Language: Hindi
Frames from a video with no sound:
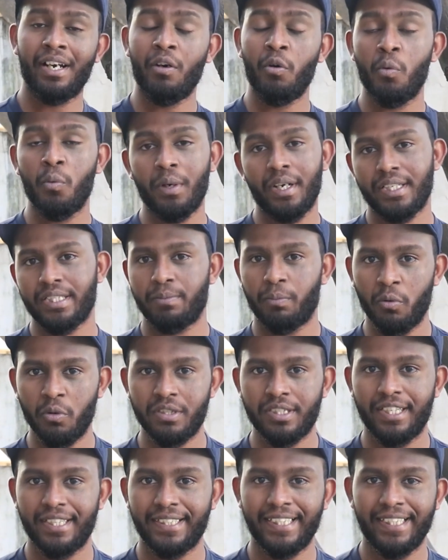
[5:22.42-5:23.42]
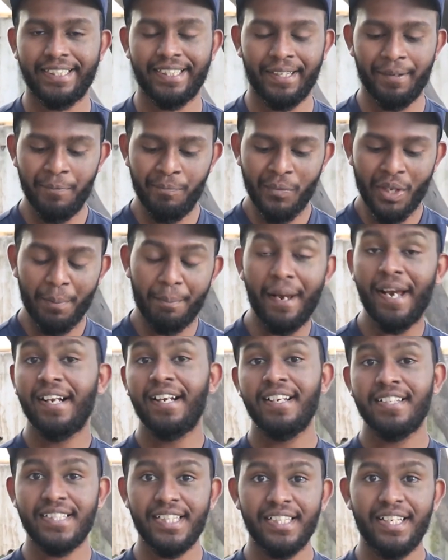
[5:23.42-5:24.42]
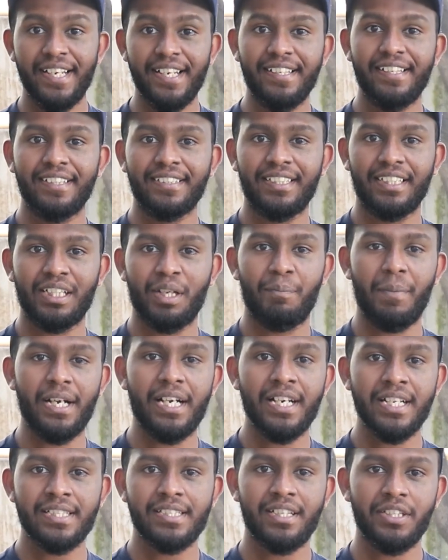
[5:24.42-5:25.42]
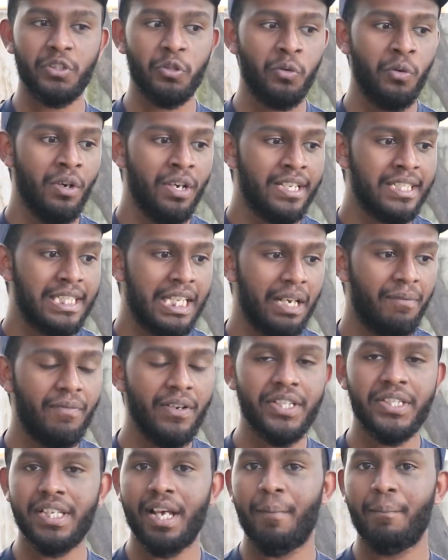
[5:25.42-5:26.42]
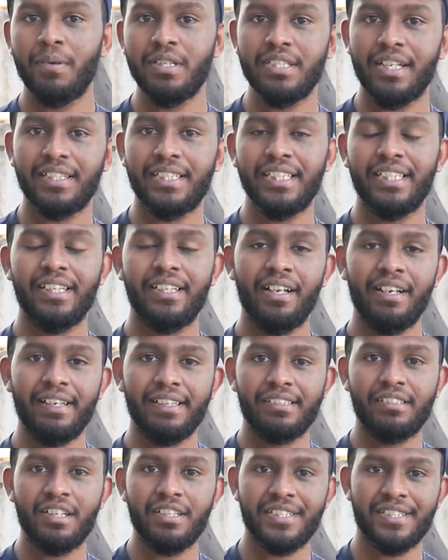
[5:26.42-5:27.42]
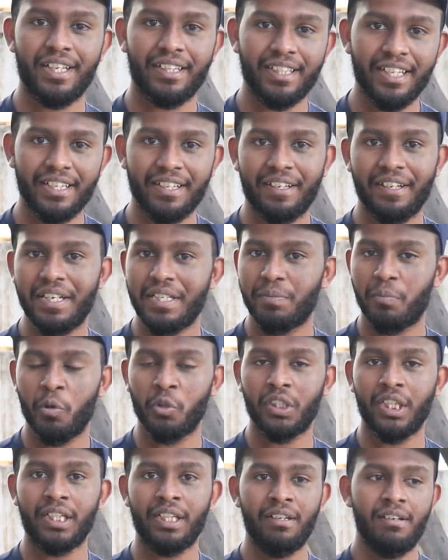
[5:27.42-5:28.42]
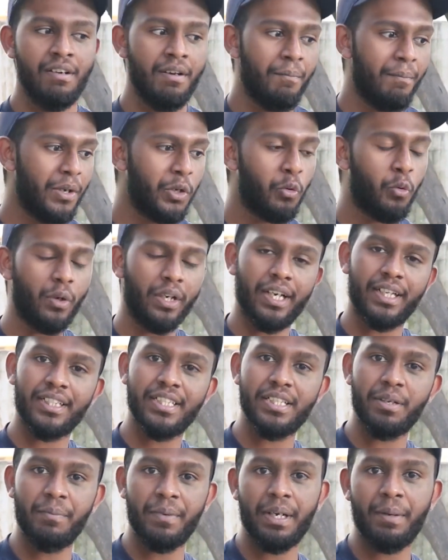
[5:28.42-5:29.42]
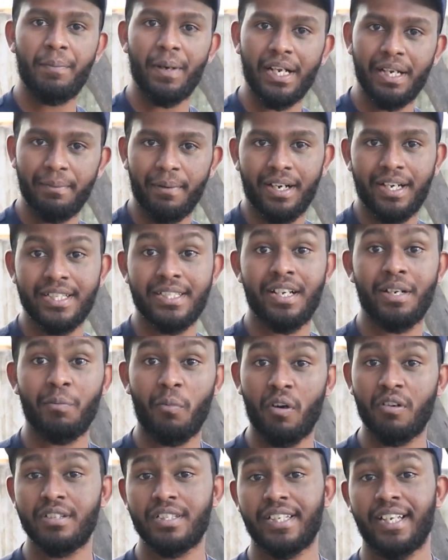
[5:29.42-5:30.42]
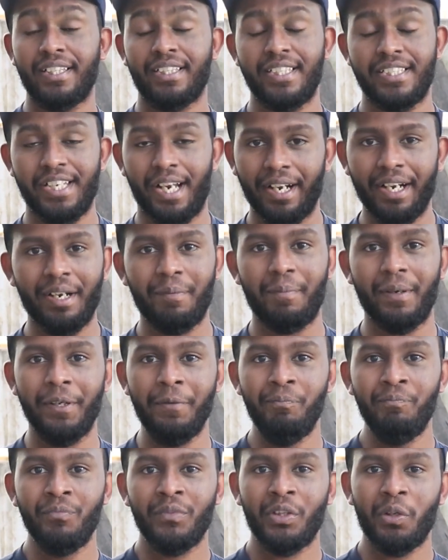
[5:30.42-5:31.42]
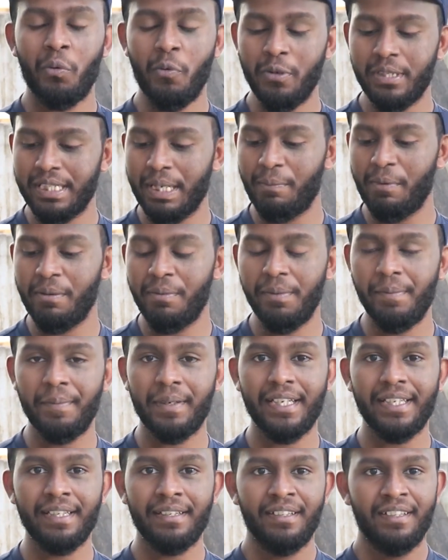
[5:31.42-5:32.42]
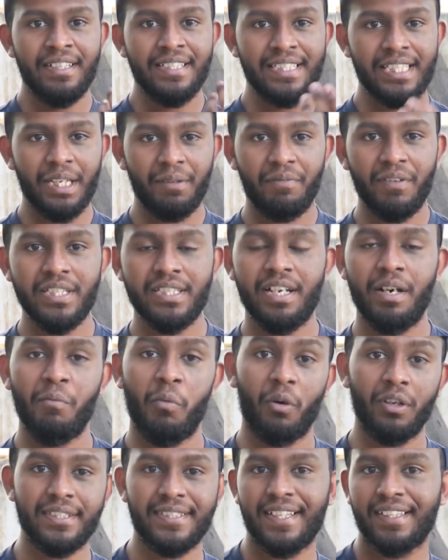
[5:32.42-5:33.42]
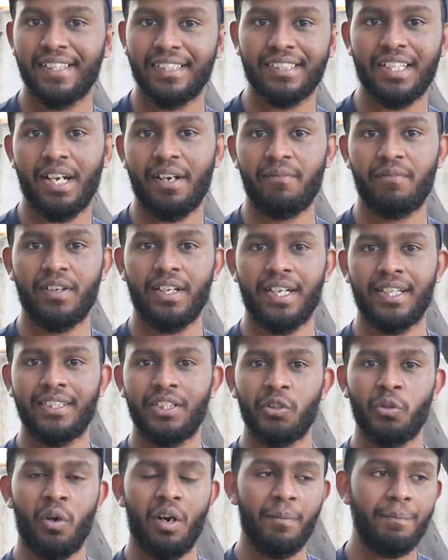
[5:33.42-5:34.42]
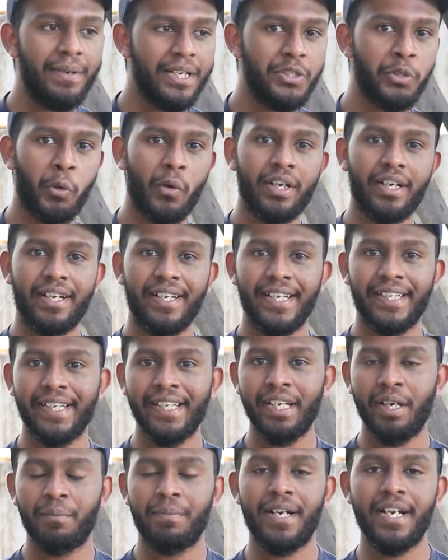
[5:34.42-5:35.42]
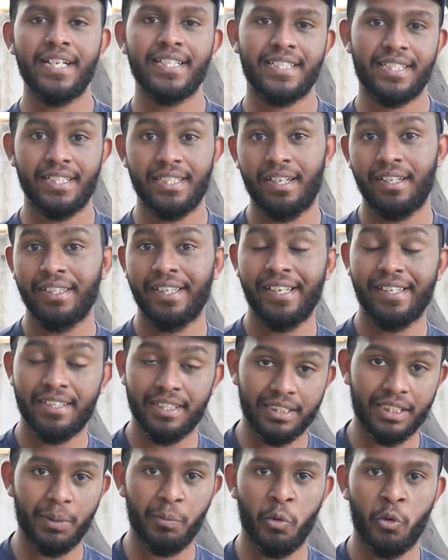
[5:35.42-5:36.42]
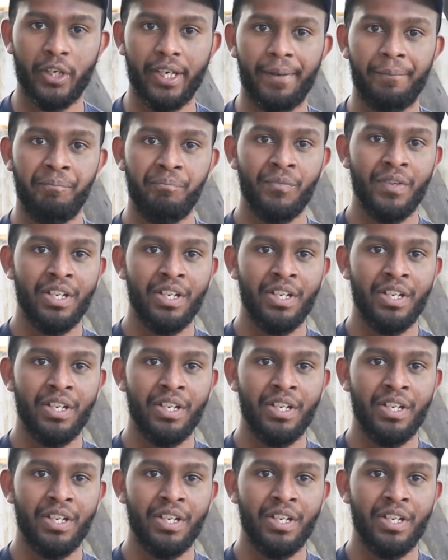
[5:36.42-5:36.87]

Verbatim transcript: या ओवर एक्सपोज कर देता है पहले ऐसे नहीं करता था पहले इसका जो सेल्फी सैम्पल्स आते थे ना इतना ज़्यादा क्रिस्प होता था मेरे को याद है जब मैंने पहली बार इसे अनबॉक्स किया था चैनल पर तो उस समय भी मैंने सेल्फीज़ का बहुत ज़्यादा तारीफ कर रहा था तो अभी जो है कहीं ना कहीं अपडेट्स के साथ ये खत्म ख़त्म हो गया